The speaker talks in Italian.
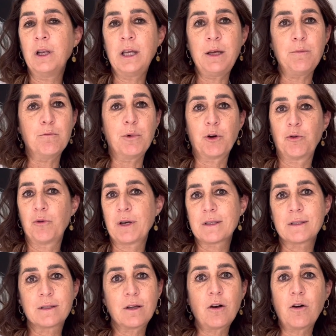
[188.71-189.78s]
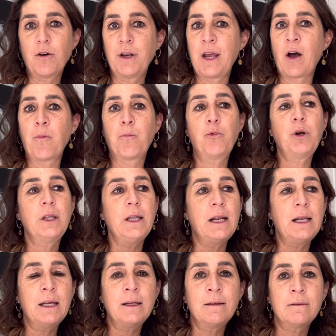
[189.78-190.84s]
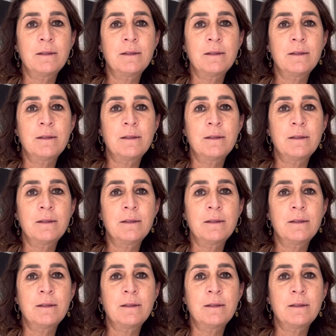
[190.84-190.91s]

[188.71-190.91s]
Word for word: libro, una storia, oppure delle,